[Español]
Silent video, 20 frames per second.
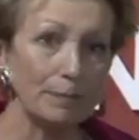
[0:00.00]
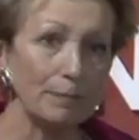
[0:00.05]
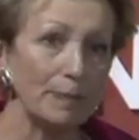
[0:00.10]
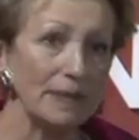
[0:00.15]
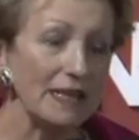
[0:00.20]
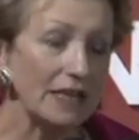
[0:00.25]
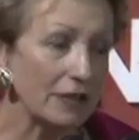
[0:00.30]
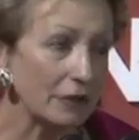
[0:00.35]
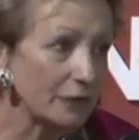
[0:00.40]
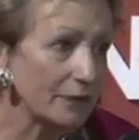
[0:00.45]

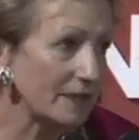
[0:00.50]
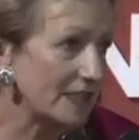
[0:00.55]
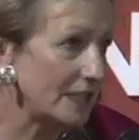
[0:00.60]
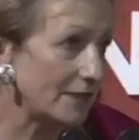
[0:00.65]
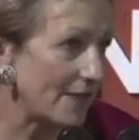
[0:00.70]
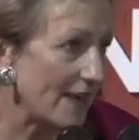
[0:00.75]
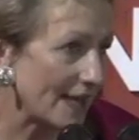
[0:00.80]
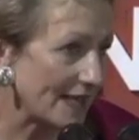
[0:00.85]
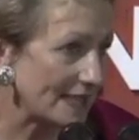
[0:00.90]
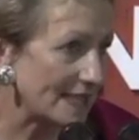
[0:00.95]

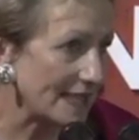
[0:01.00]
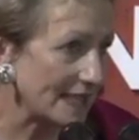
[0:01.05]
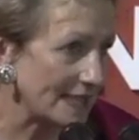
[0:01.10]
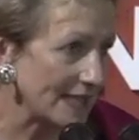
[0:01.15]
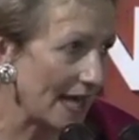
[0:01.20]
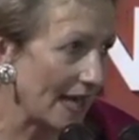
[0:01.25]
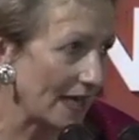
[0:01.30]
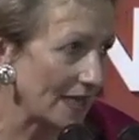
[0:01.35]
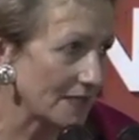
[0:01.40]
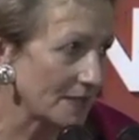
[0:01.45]

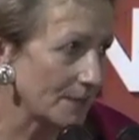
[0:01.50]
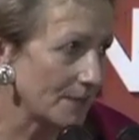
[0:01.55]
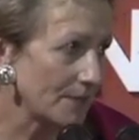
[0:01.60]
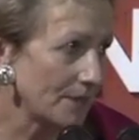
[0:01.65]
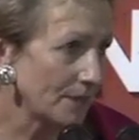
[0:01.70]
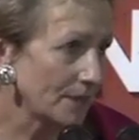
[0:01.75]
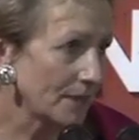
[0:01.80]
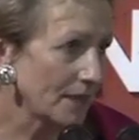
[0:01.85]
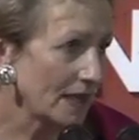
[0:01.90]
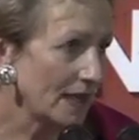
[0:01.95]
biodiversidad,
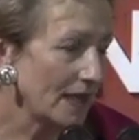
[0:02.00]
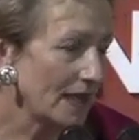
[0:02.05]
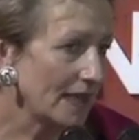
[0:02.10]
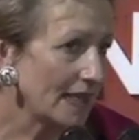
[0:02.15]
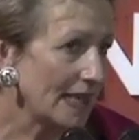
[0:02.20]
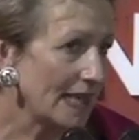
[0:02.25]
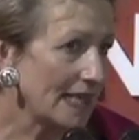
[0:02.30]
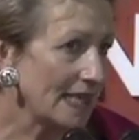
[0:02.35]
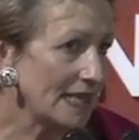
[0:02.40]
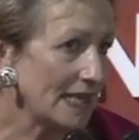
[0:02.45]

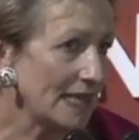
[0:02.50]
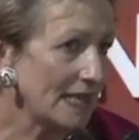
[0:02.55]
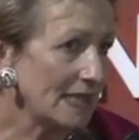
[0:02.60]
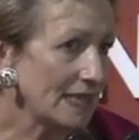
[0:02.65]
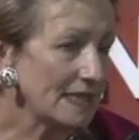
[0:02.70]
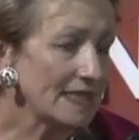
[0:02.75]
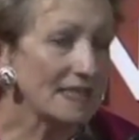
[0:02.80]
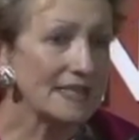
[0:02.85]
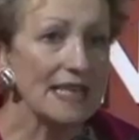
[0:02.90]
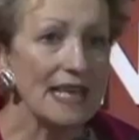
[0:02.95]

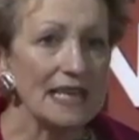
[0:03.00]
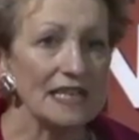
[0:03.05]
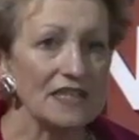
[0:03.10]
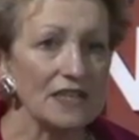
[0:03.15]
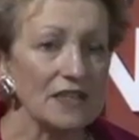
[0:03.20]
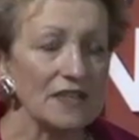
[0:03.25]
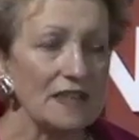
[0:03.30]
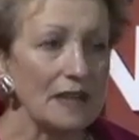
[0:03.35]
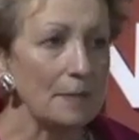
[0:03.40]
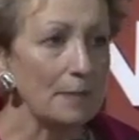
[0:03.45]
que si
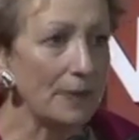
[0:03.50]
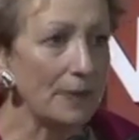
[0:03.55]
este se